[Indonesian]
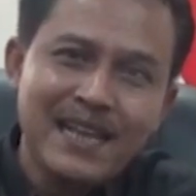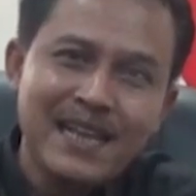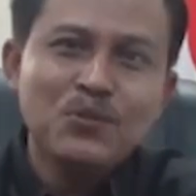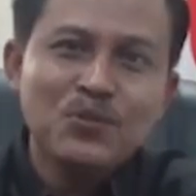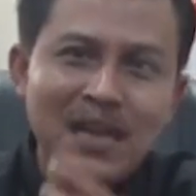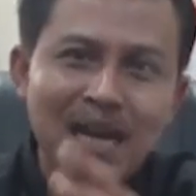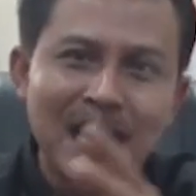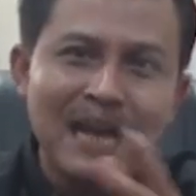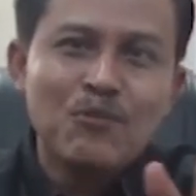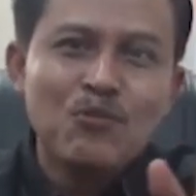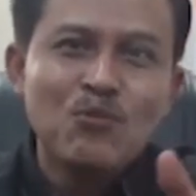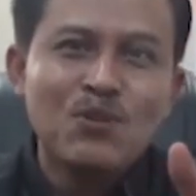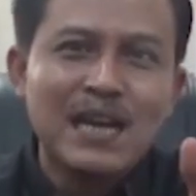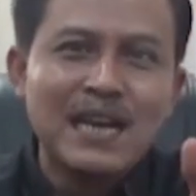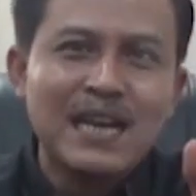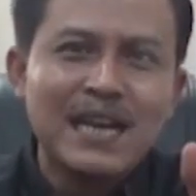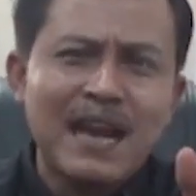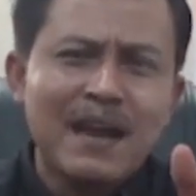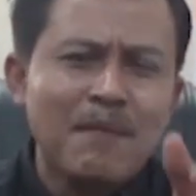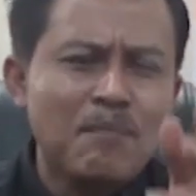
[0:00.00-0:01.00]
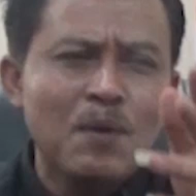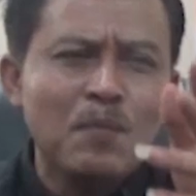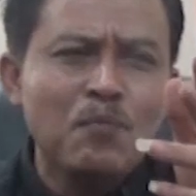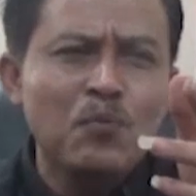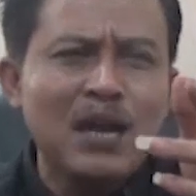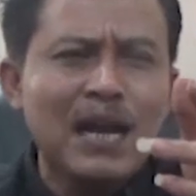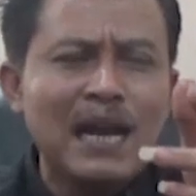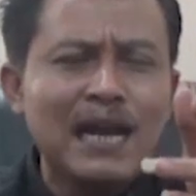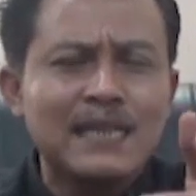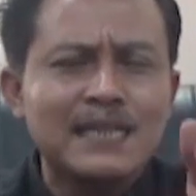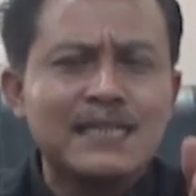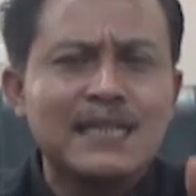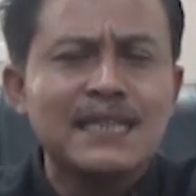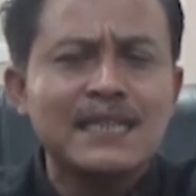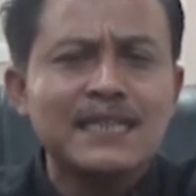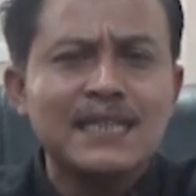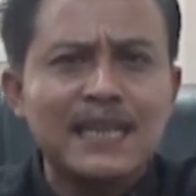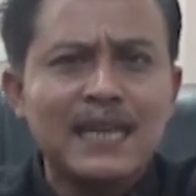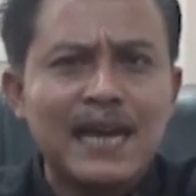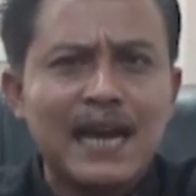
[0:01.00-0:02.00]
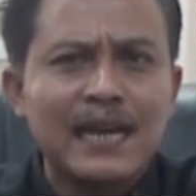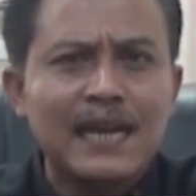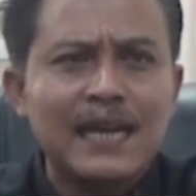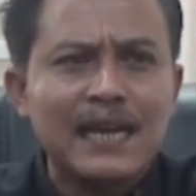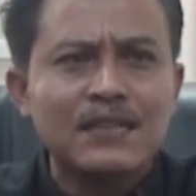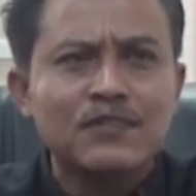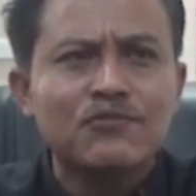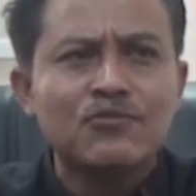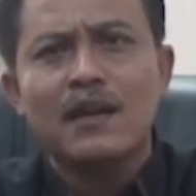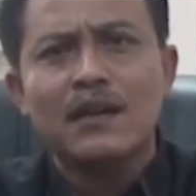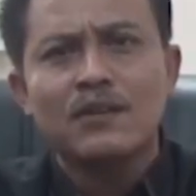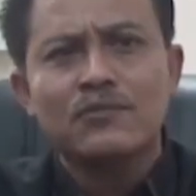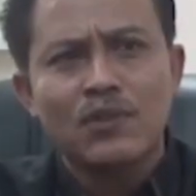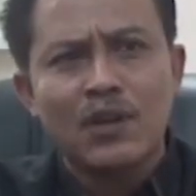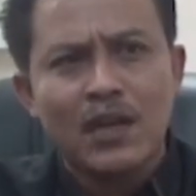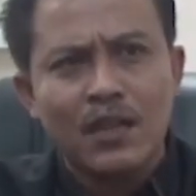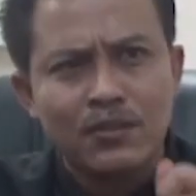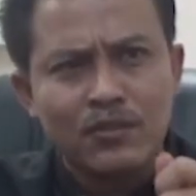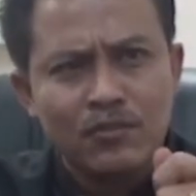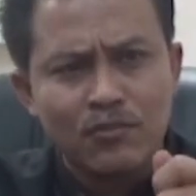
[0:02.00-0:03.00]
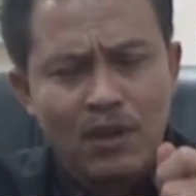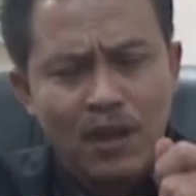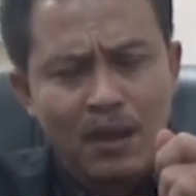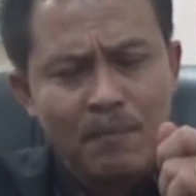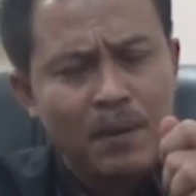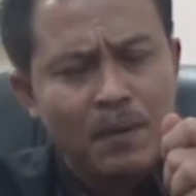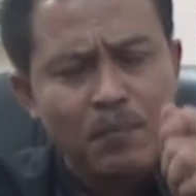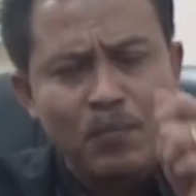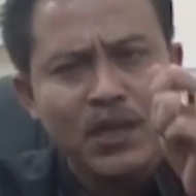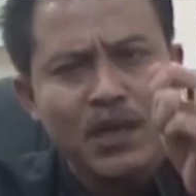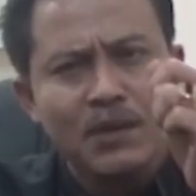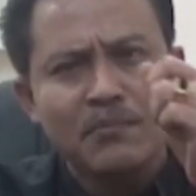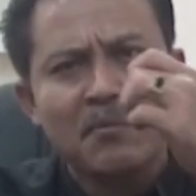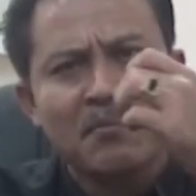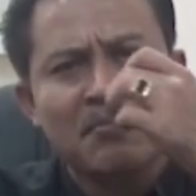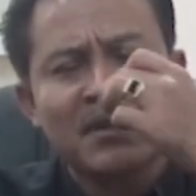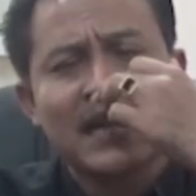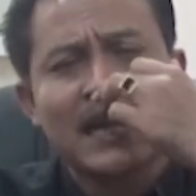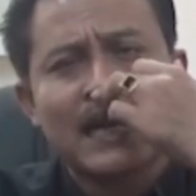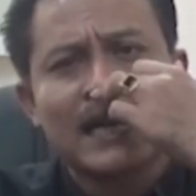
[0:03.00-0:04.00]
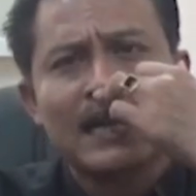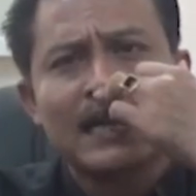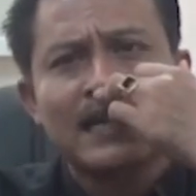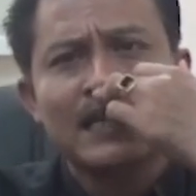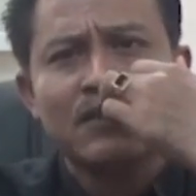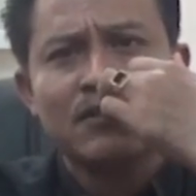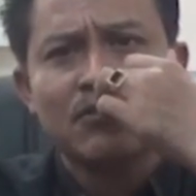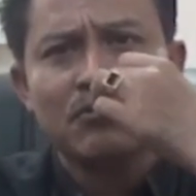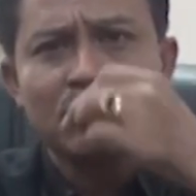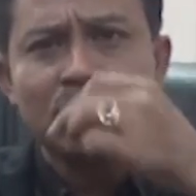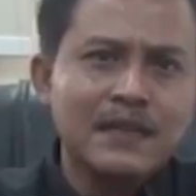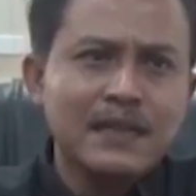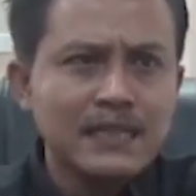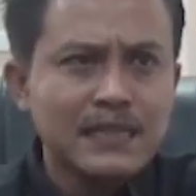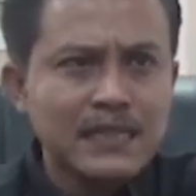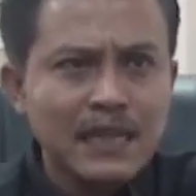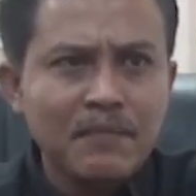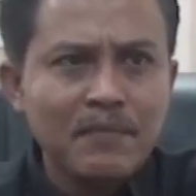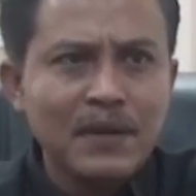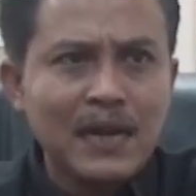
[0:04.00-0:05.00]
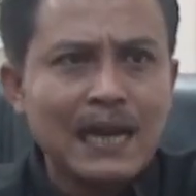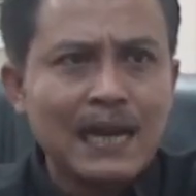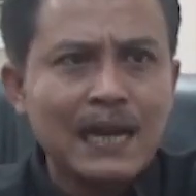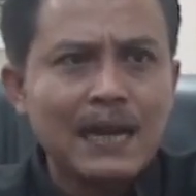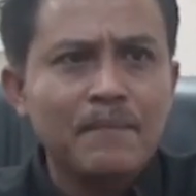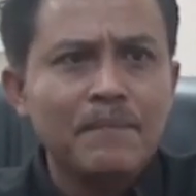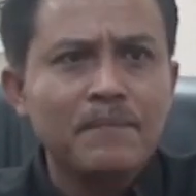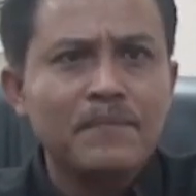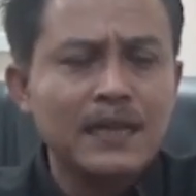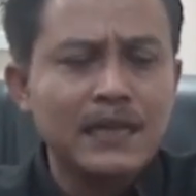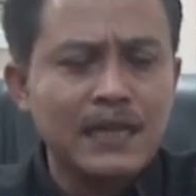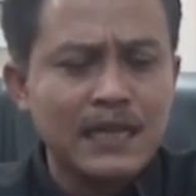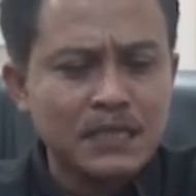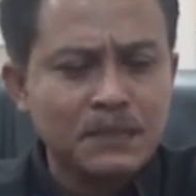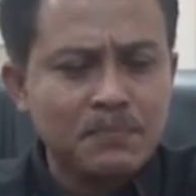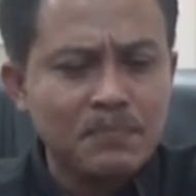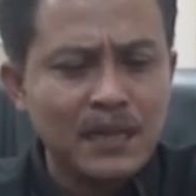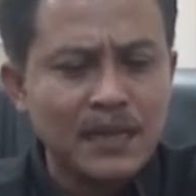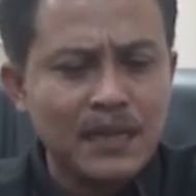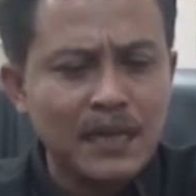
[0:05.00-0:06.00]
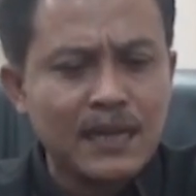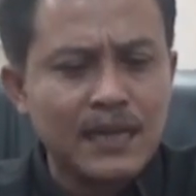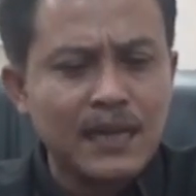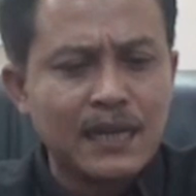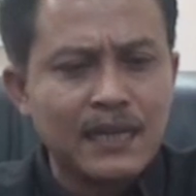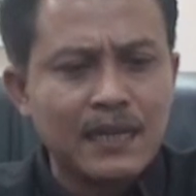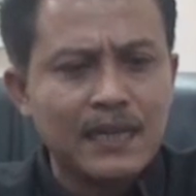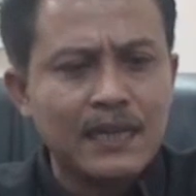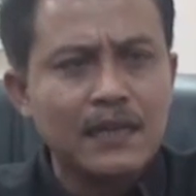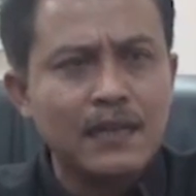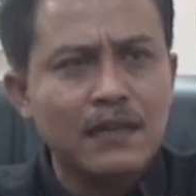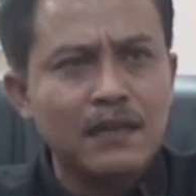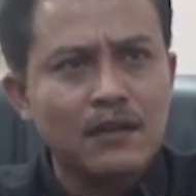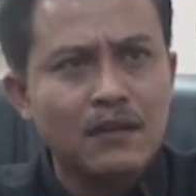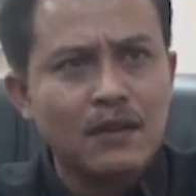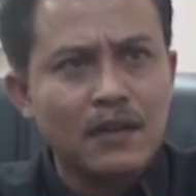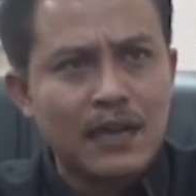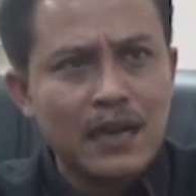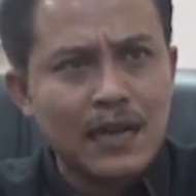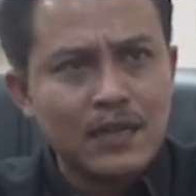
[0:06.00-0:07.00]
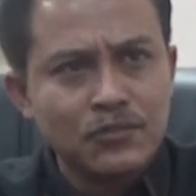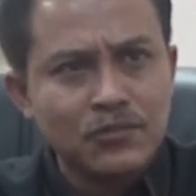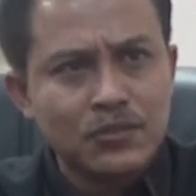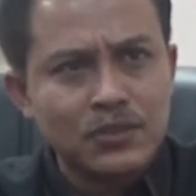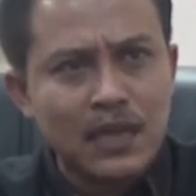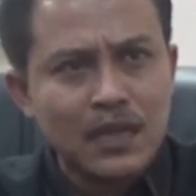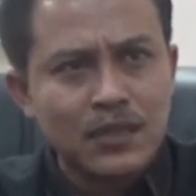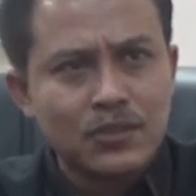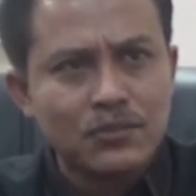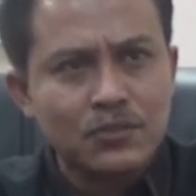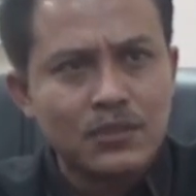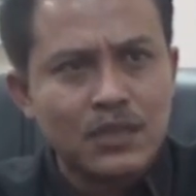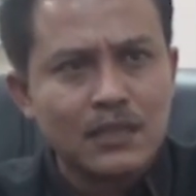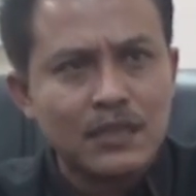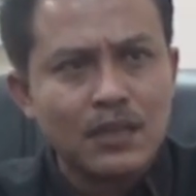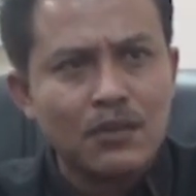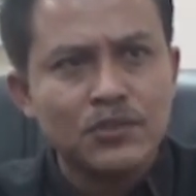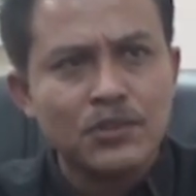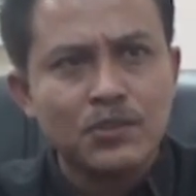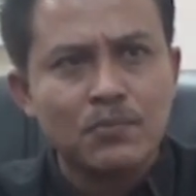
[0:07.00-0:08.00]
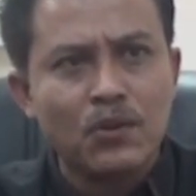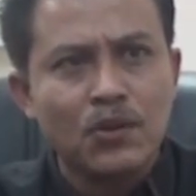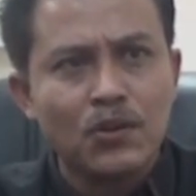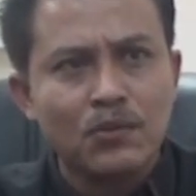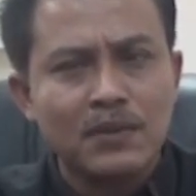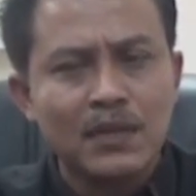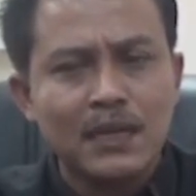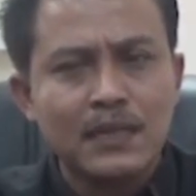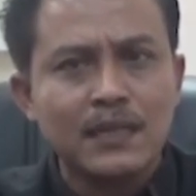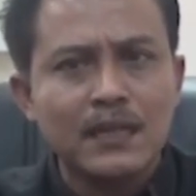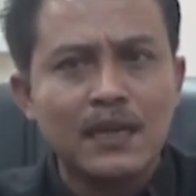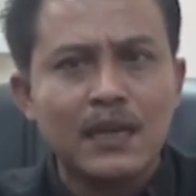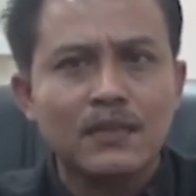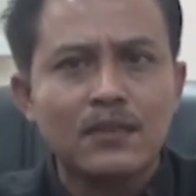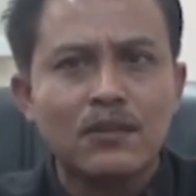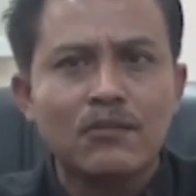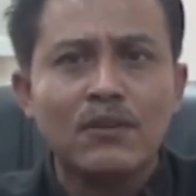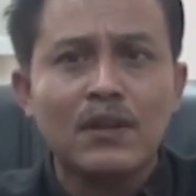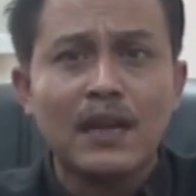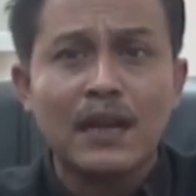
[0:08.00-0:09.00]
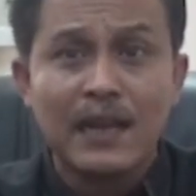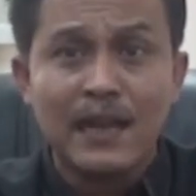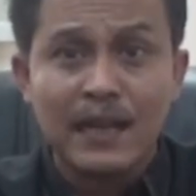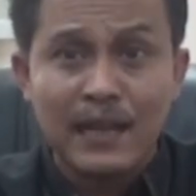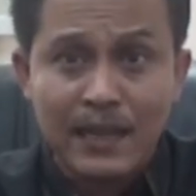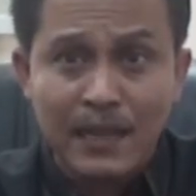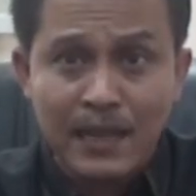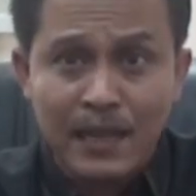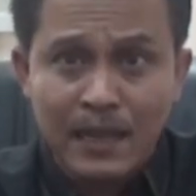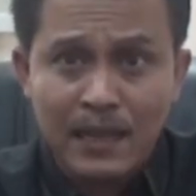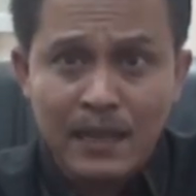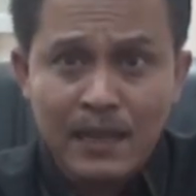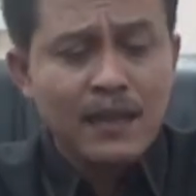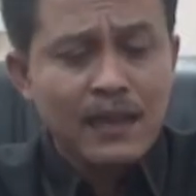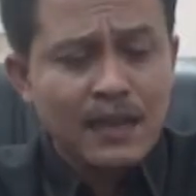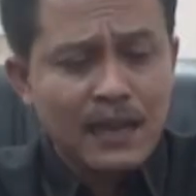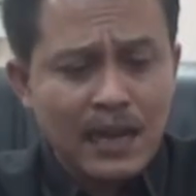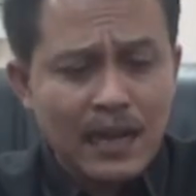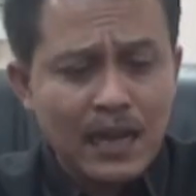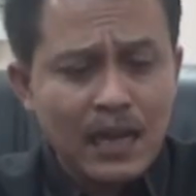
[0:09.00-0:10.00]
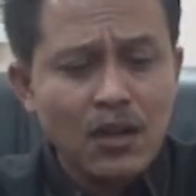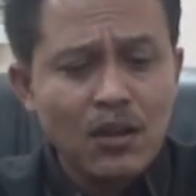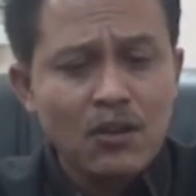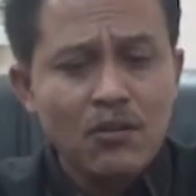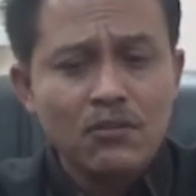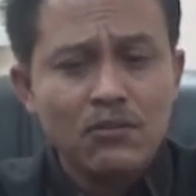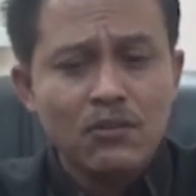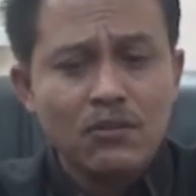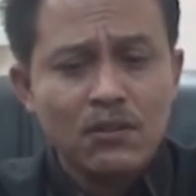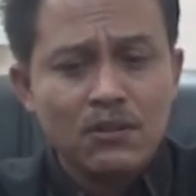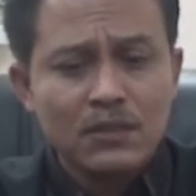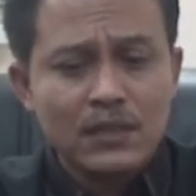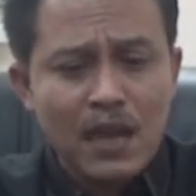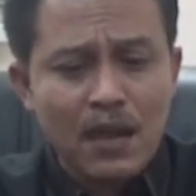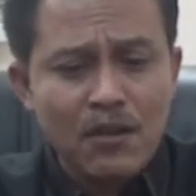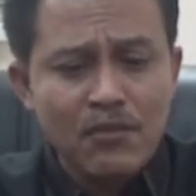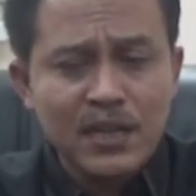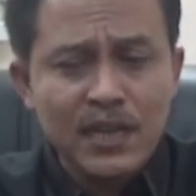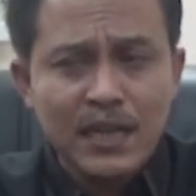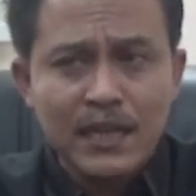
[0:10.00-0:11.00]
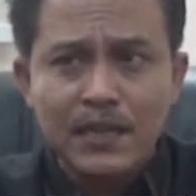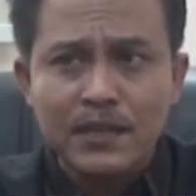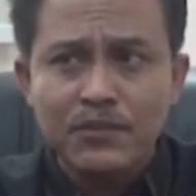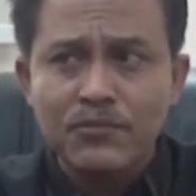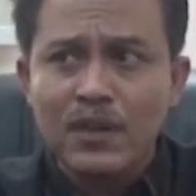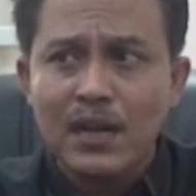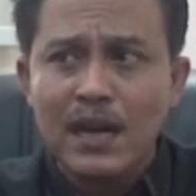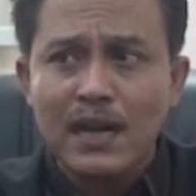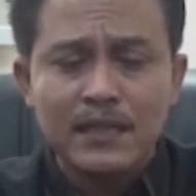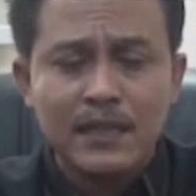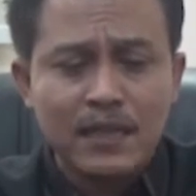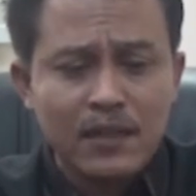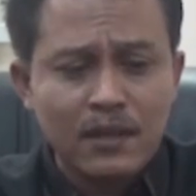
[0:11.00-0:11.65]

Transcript: Itu dilakukan. Apapun alasannya tidak ada eh, suatu apapun yang membenarkan itu. Jadi saya berharap Dinas Pendidikan ini kasus-kasus yang tahun sebelumnya tidak terulang lagi. Kalau tahun ini juga